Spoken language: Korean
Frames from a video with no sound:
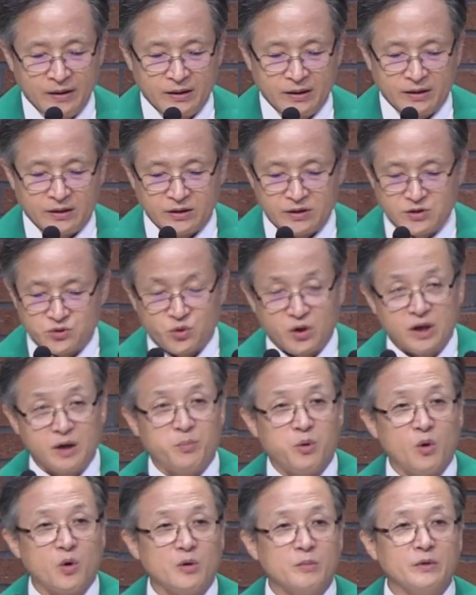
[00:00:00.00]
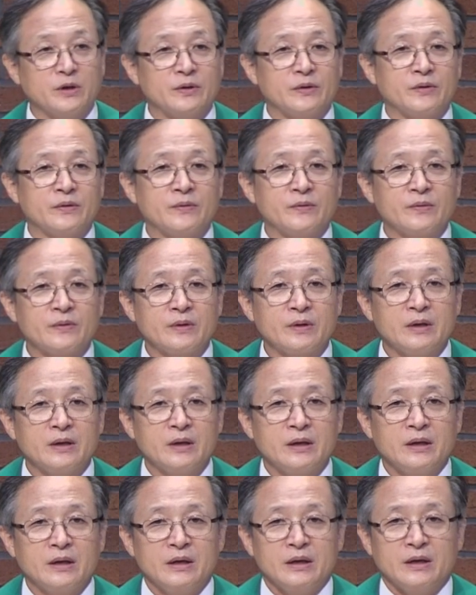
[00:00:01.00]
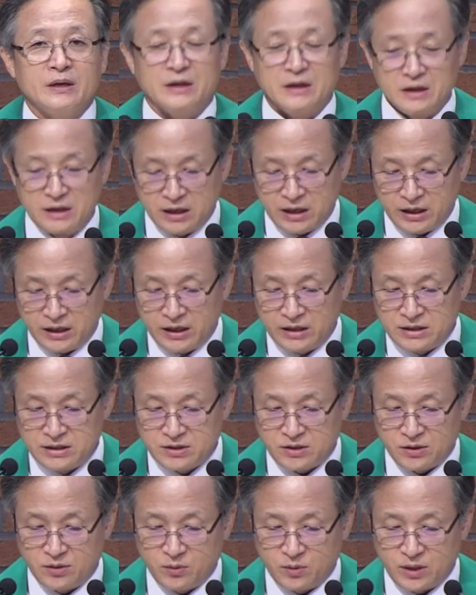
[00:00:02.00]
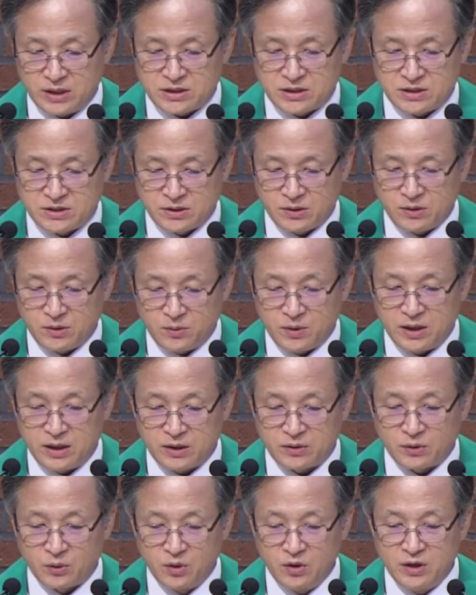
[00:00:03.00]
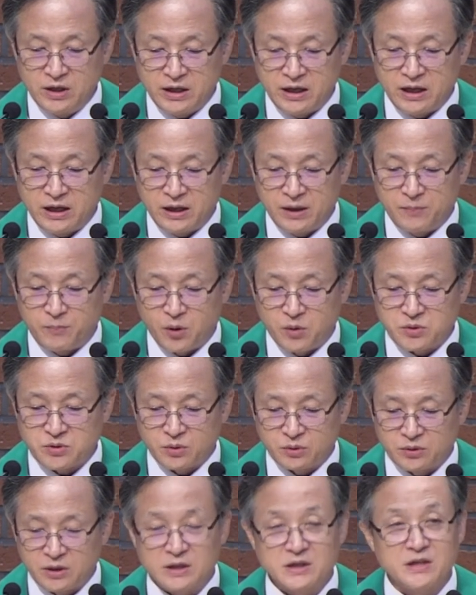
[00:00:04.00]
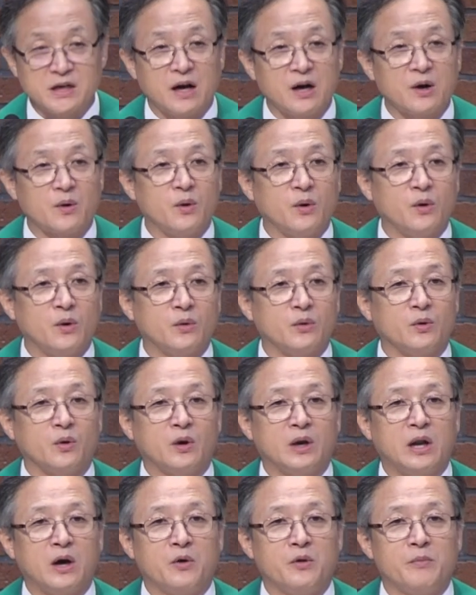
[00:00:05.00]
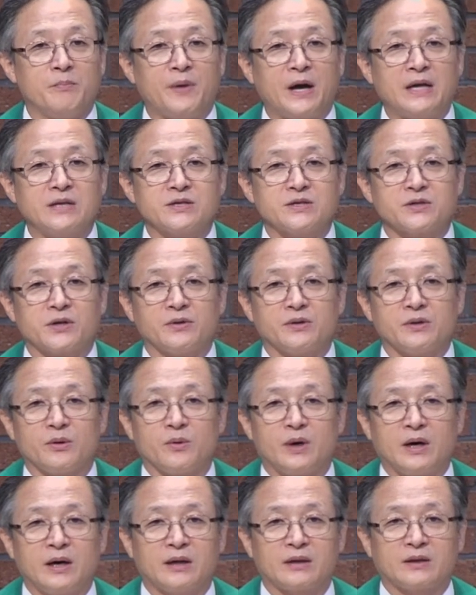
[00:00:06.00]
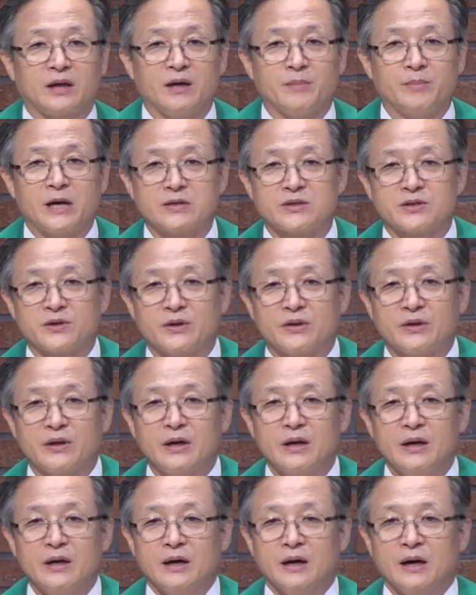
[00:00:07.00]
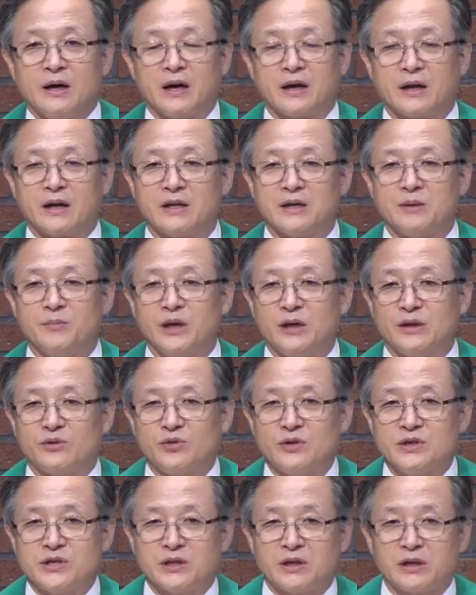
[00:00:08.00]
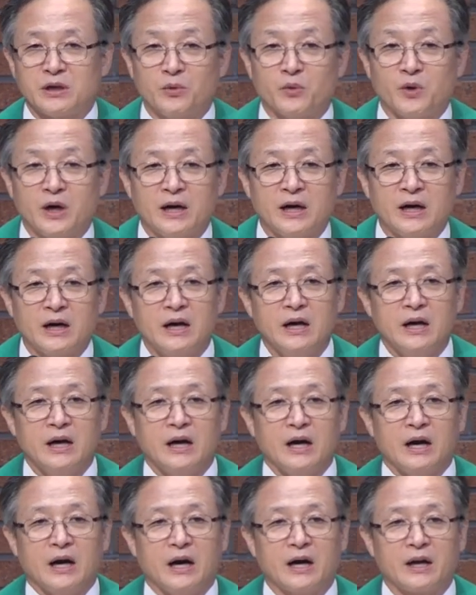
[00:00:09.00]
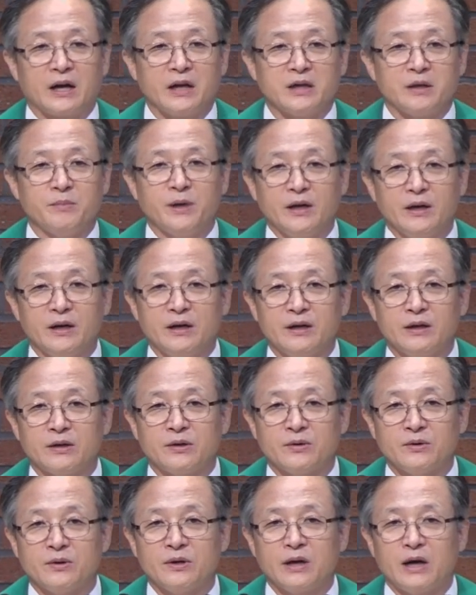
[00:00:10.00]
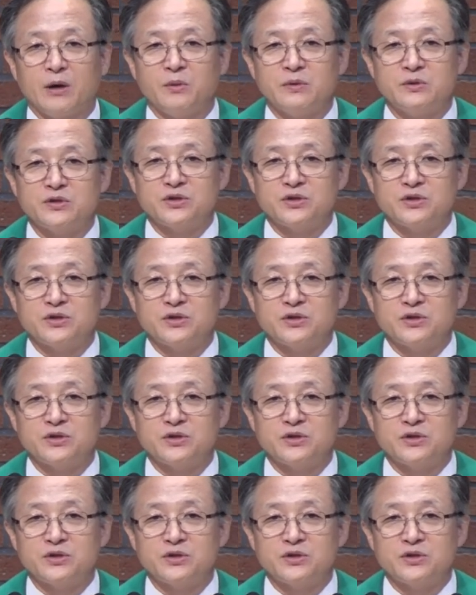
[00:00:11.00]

그리스도의 복음은 인간의 이성과 지성과 논리에 복속되지 않고 놀라운 반전과 대반전, 하나님의 뒤집기와 하나님의 놀라운